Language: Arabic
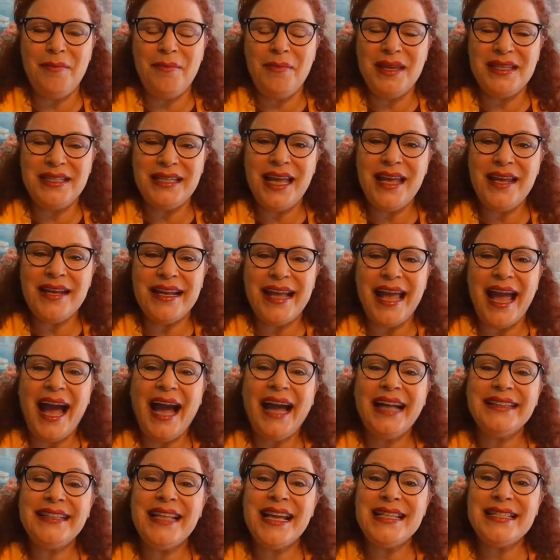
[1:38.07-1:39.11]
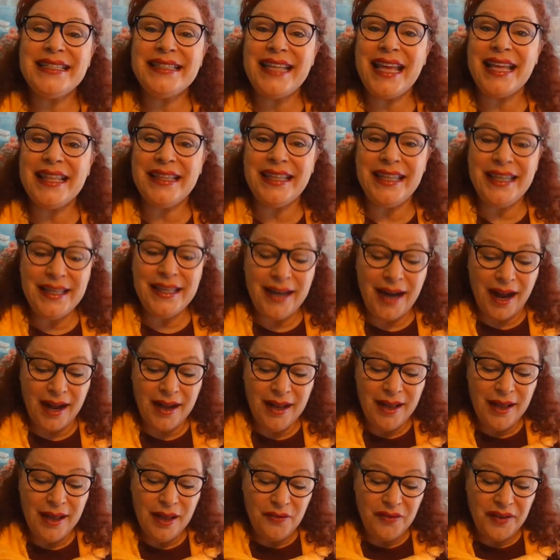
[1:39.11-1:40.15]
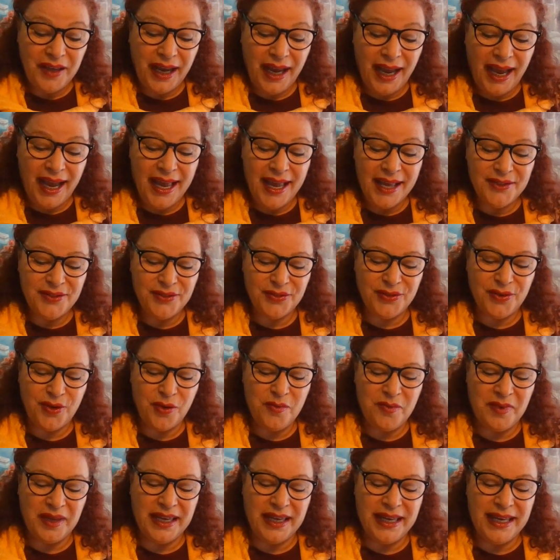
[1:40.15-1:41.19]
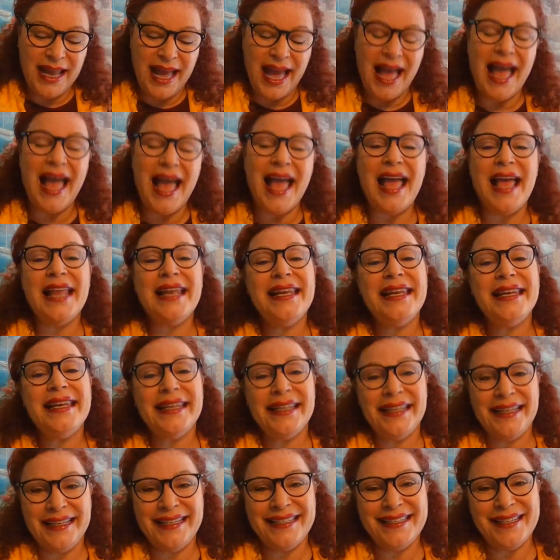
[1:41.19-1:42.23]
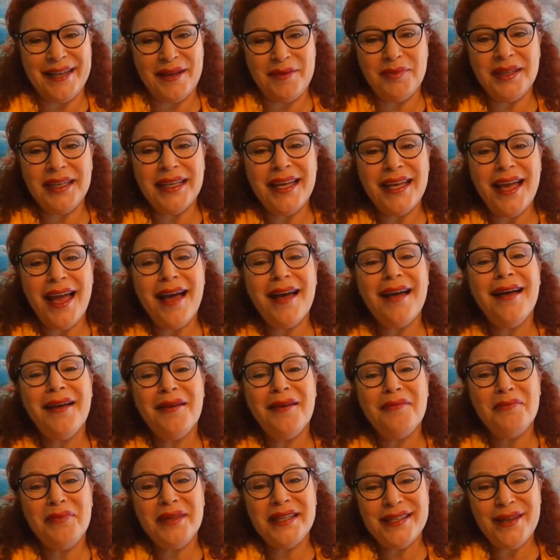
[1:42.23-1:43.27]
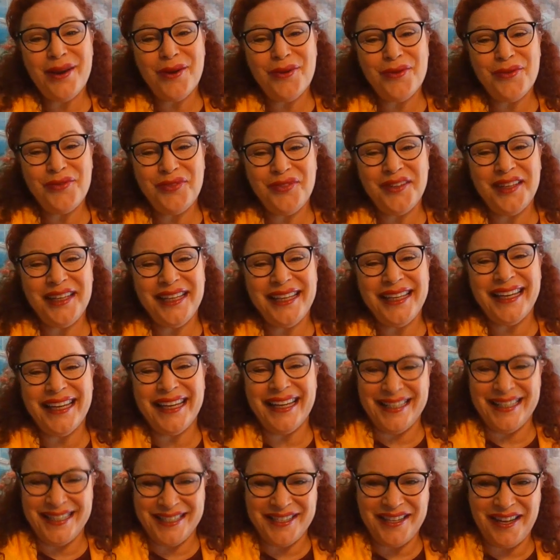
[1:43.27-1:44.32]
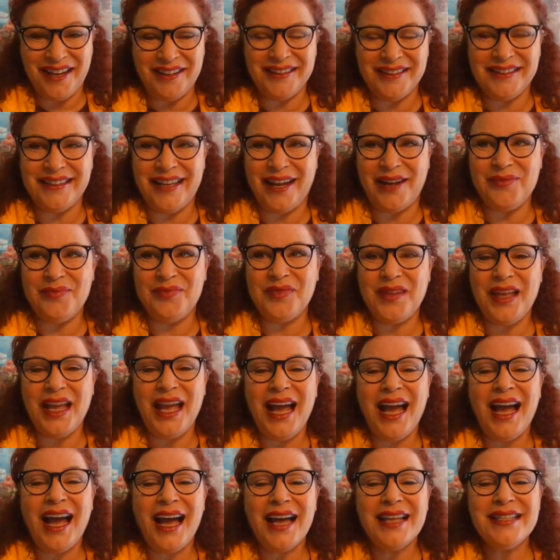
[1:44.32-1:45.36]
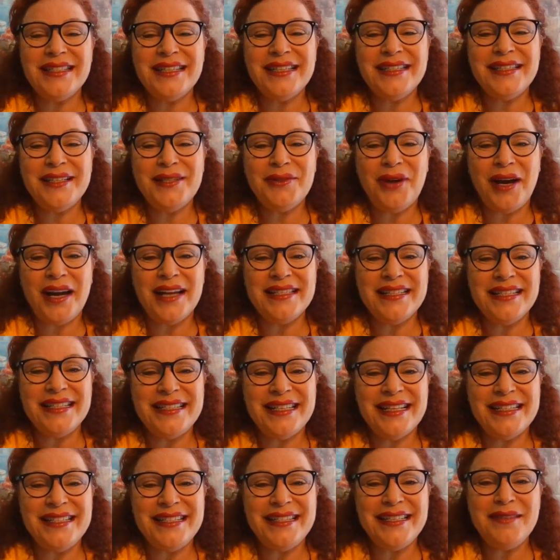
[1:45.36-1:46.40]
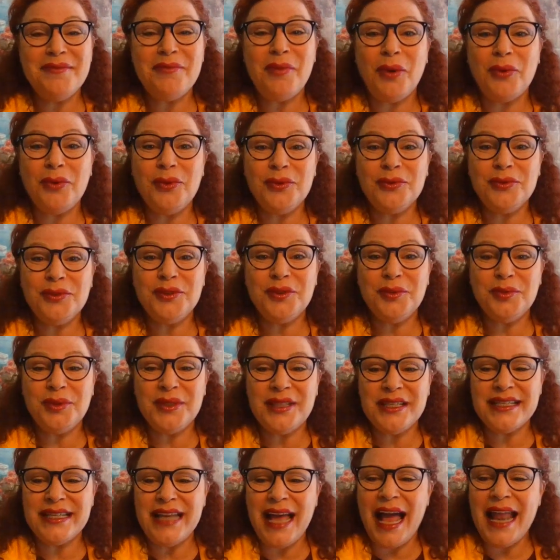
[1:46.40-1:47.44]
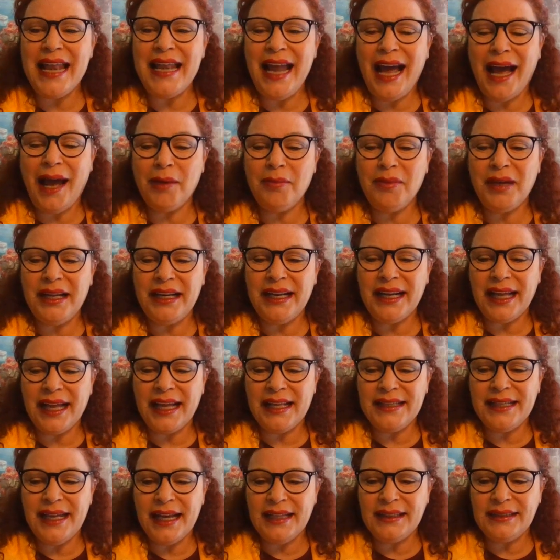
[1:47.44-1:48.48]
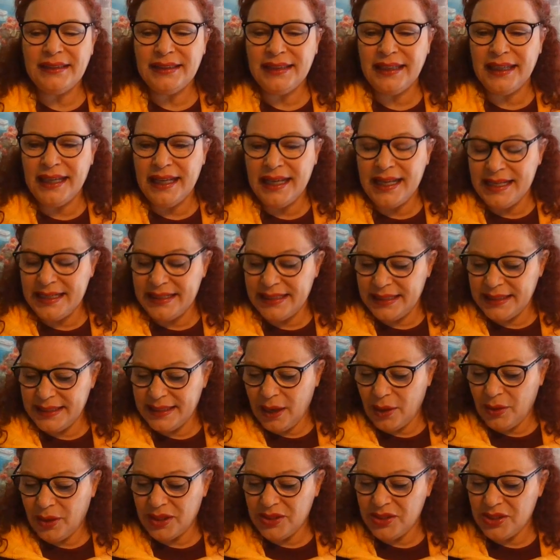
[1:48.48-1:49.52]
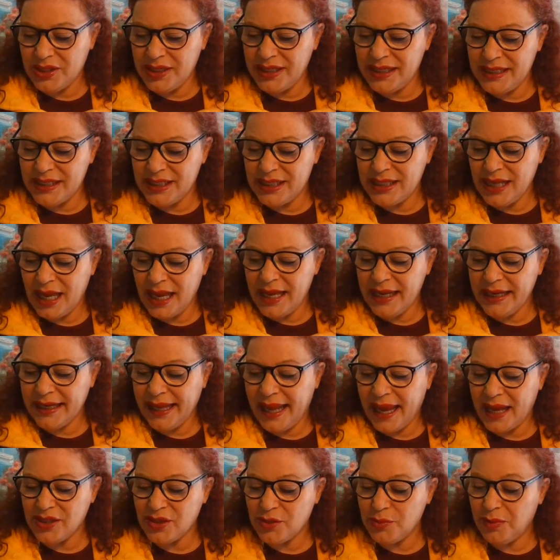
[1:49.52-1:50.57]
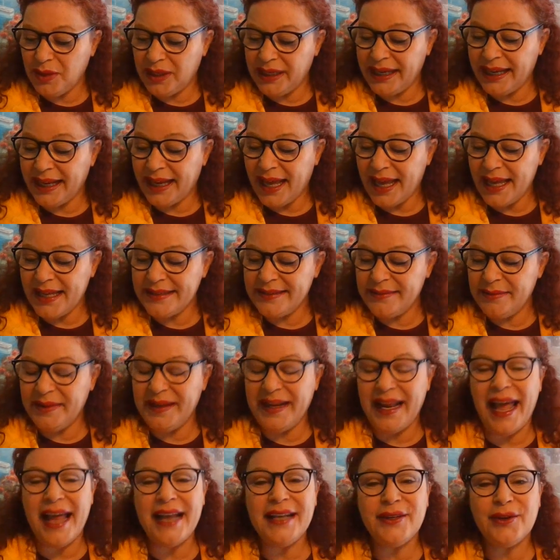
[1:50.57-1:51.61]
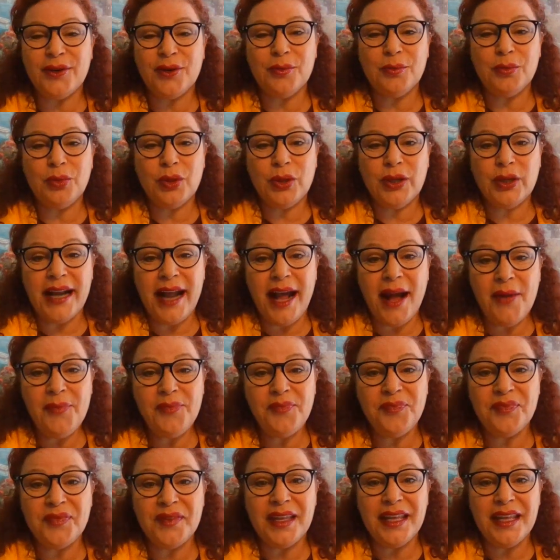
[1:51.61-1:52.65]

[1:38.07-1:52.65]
مجاري أحداث كثيرة في حياتكم إلى الإيجابية بالتوفيق إن شاء الله عزيزي وعزيزتي مولود برج الحمل غدا 26 الشهر كاش موني قادمة لكم بكرة